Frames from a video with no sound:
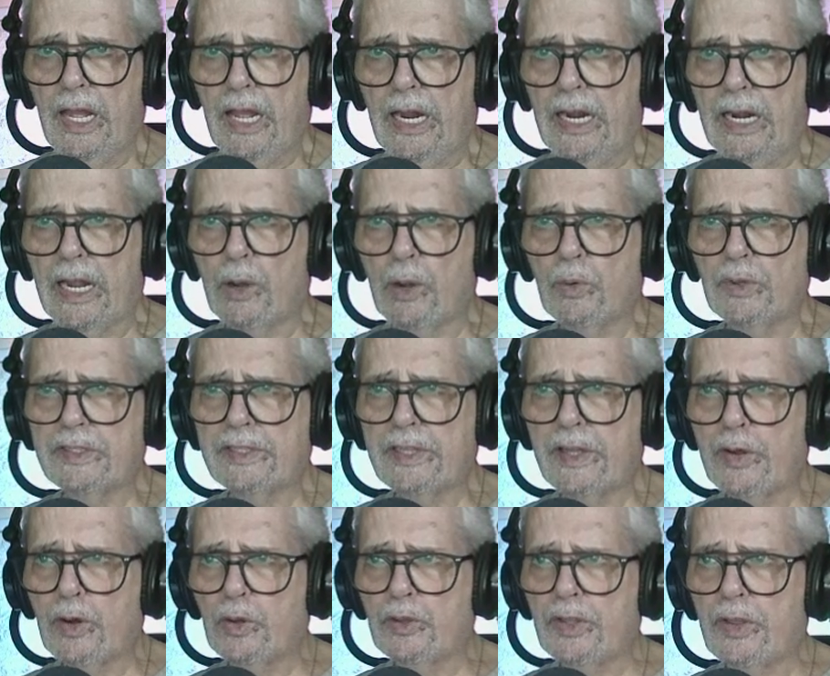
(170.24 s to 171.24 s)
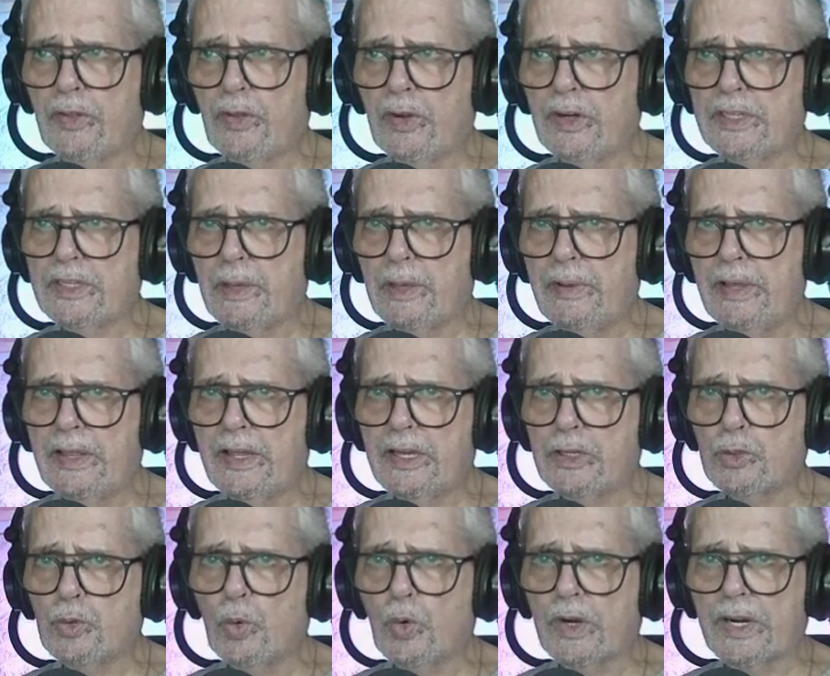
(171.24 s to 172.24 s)
La encuesta de condiciones de vida
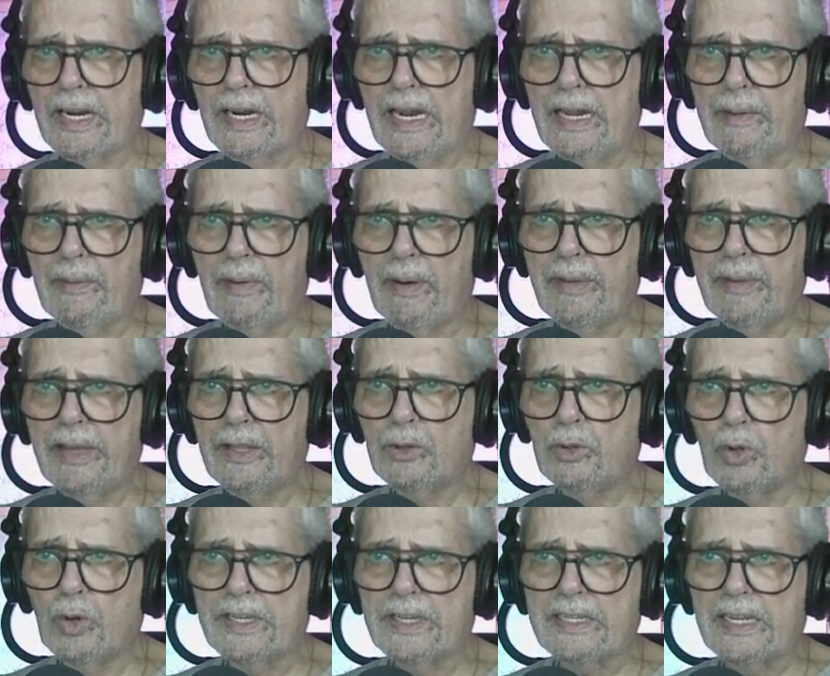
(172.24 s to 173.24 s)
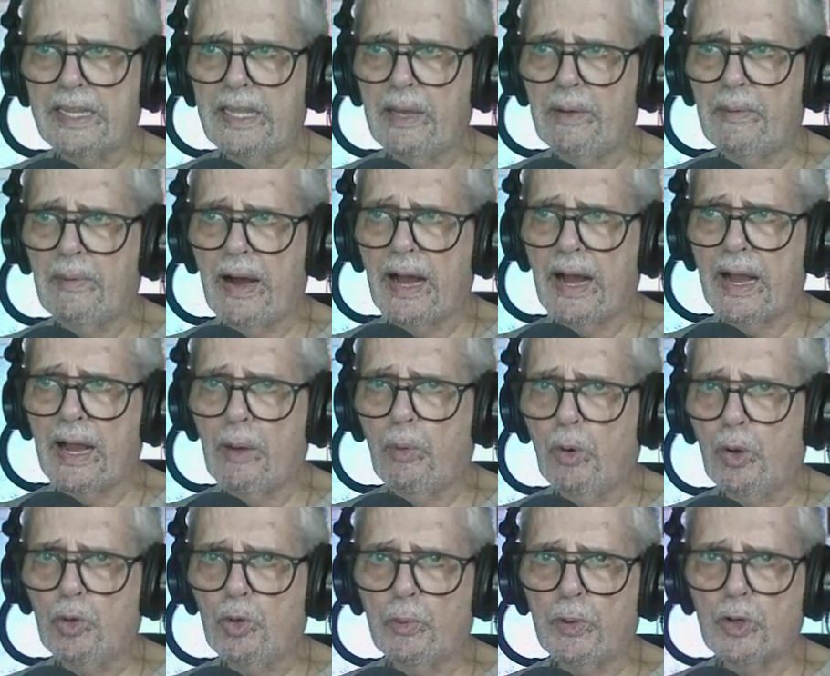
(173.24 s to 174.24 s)
es un relevamiento que se lleva a
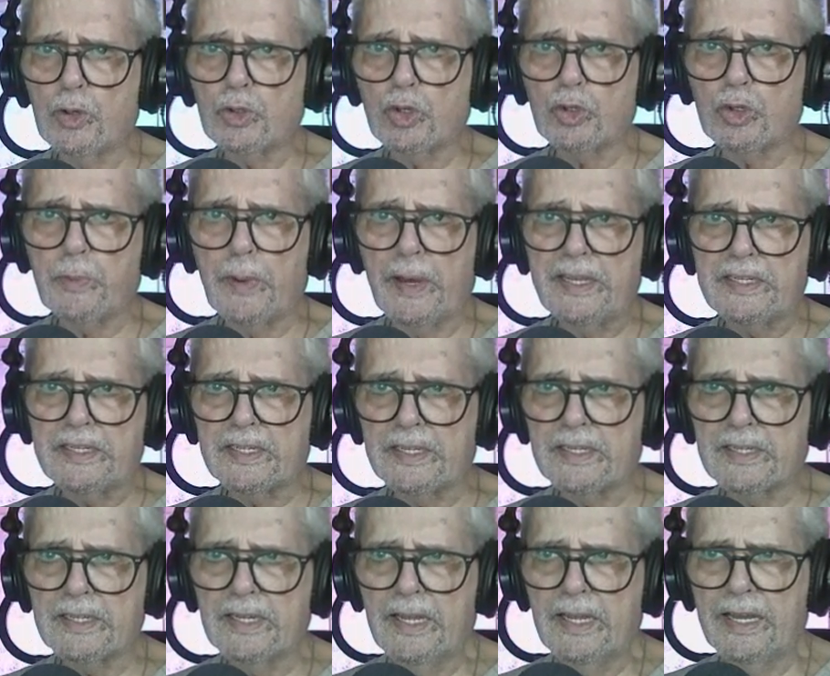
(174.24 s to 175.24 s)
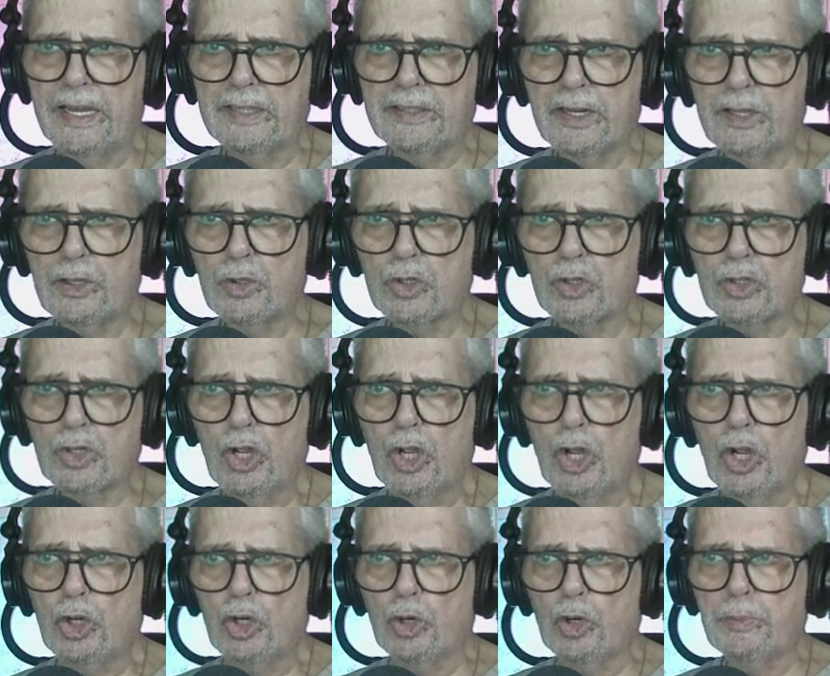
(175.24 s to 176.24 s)
cabo en numerosos países, entre ellos
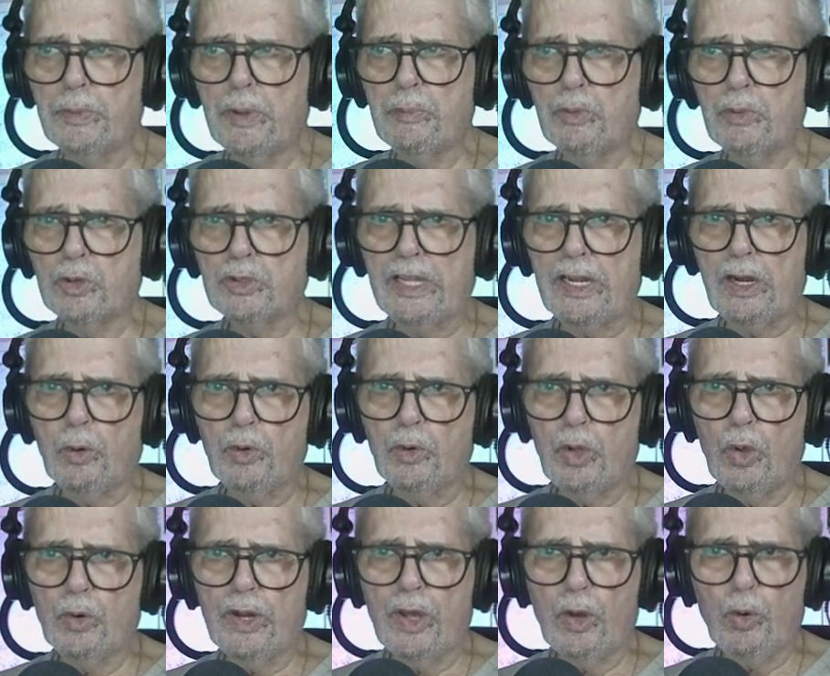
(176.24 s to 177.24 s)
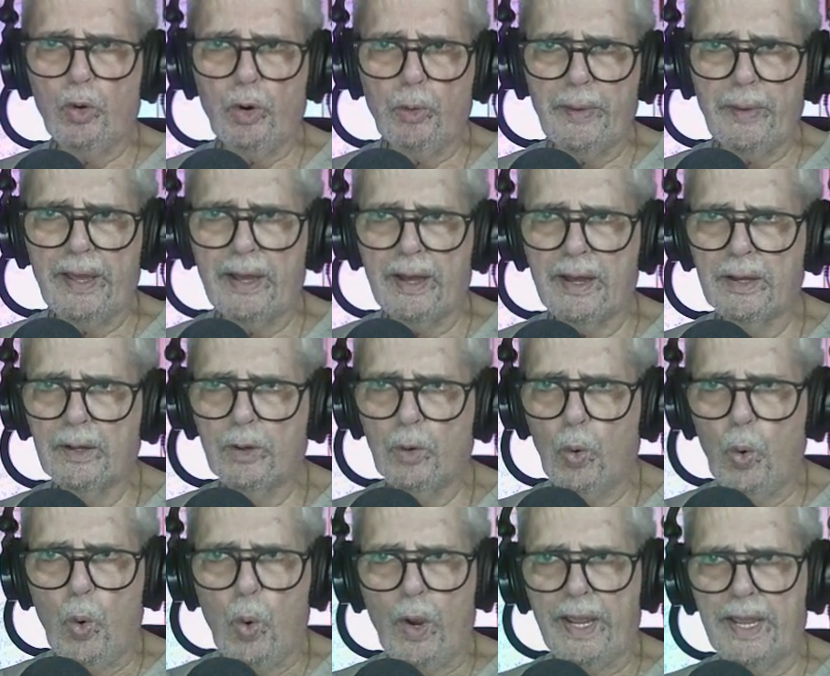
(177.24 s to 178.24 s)
los miembros de la Unión Europea.
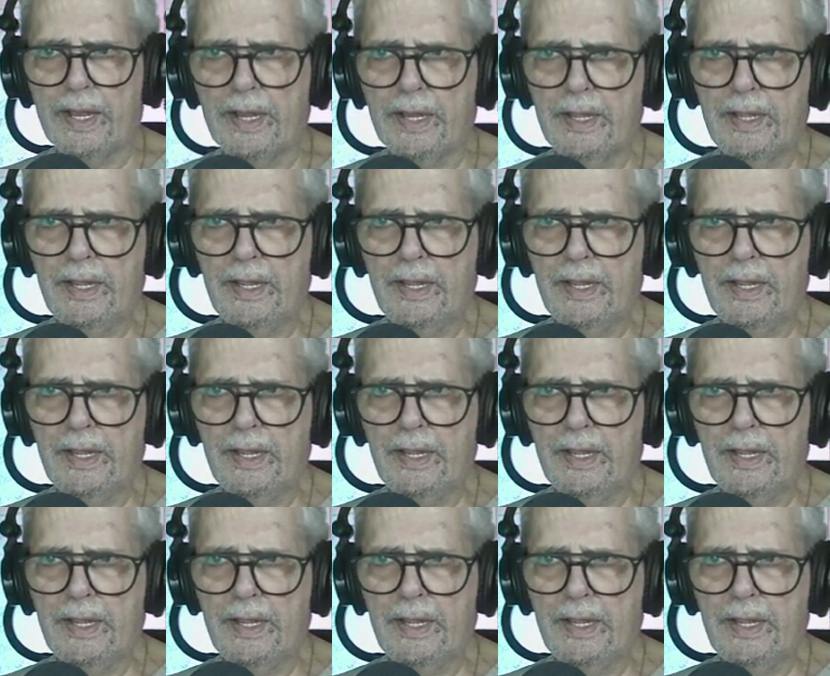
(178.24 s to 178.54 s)
E.